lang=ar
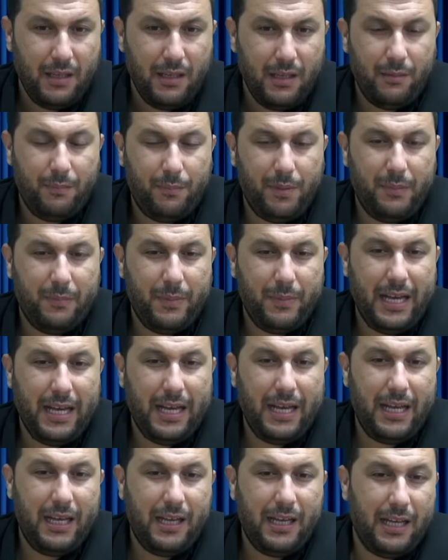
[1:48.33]

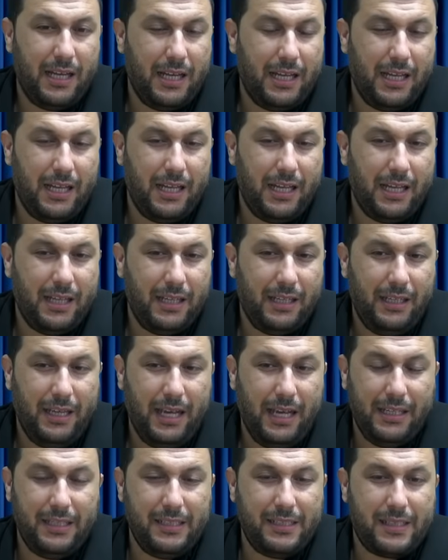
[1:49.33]
بما آه، آه،
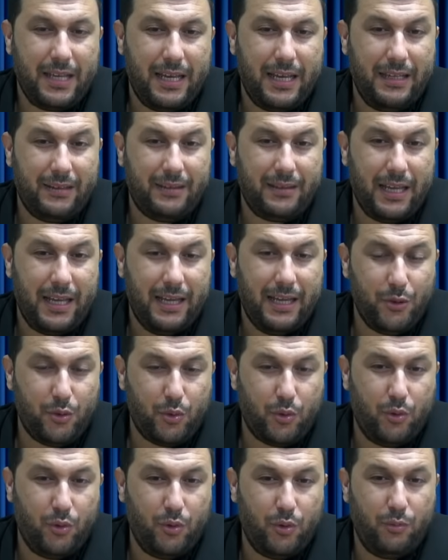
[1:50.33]
يعني
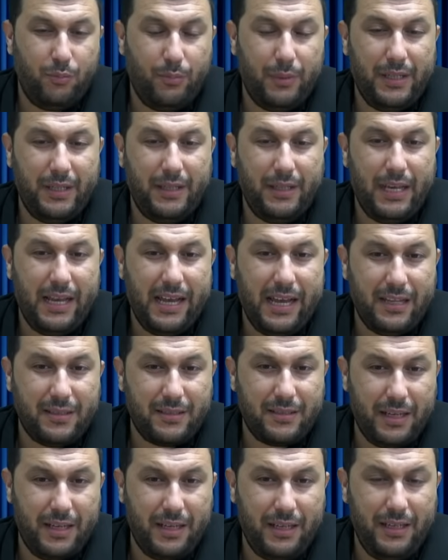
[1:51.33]
سينتهجه من
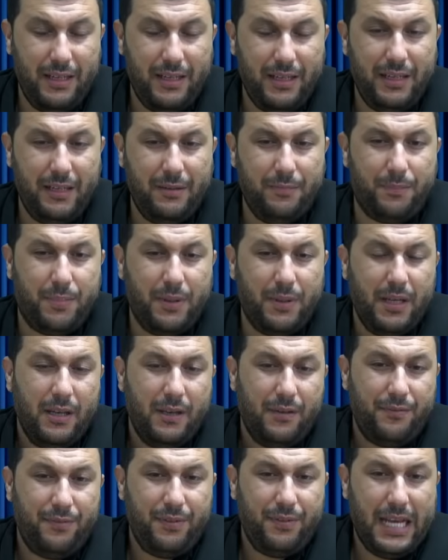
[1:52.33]
أساليب
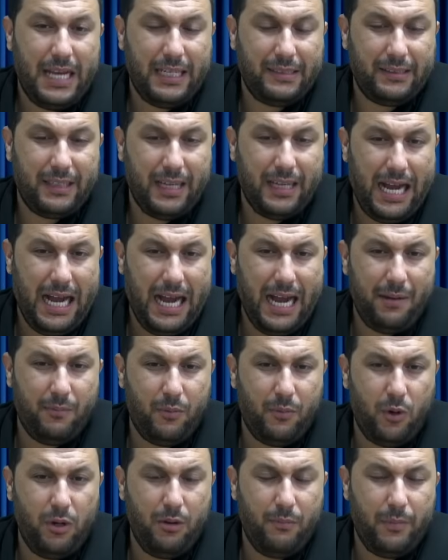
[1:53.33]
في
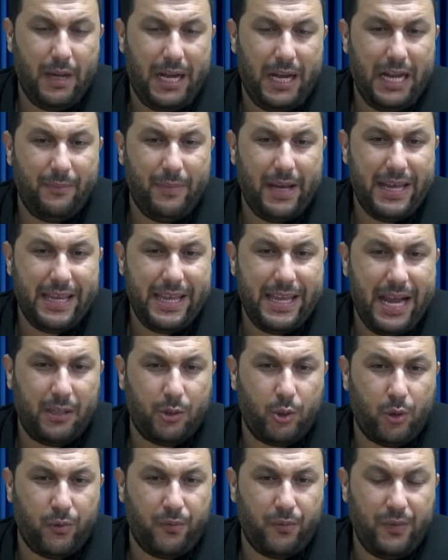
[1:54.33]
التعامل مع ما
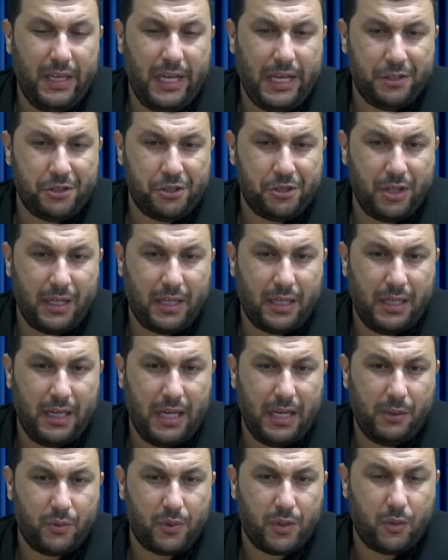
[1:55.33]
يحدث في الشرق
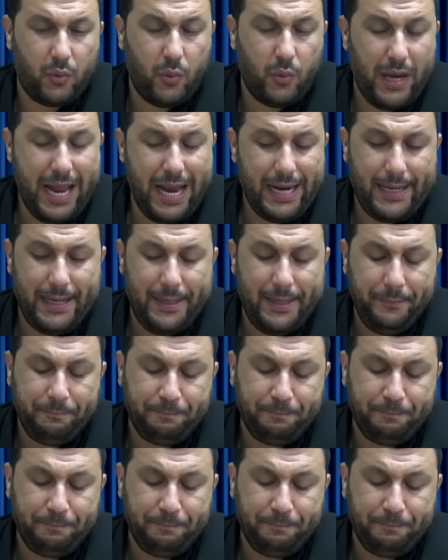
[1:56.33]
الأوسط ولكن